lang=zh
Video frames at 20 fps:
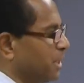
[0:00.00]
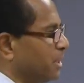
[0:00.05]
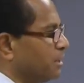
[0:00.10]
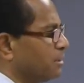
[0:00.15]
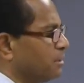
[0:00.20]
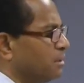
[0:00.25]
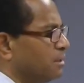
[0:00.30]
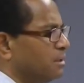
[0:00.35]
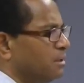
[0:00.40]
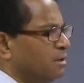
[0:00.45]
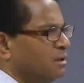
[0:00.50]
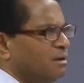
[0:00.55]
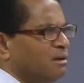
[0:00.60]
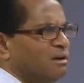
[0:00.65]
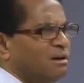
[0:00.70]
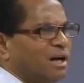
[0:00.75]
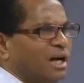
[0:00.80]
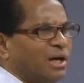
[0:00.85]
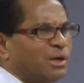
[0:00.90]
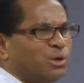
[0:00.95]
面。
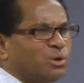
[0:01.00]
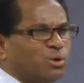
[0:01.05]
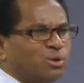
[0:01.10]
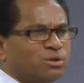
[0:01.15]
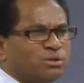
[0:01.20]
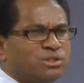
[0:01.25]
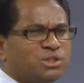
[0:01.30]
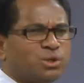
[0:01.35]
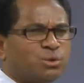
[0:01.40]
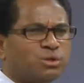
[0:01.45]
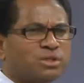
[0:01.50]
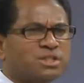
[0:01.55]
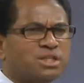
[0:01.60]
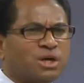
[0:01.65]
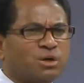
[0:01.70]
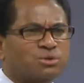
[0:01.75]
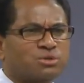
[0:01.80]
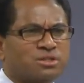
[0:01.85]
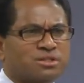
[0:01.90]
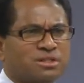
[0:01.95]
哎呦，九个
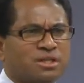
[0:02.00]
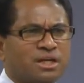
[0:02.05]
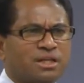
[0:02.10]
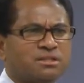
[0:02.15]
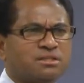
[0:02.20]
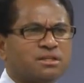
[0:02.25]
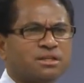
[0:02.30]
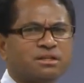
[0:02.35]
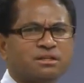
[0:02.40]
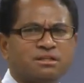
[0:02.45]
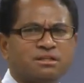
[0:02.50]
小时哎，这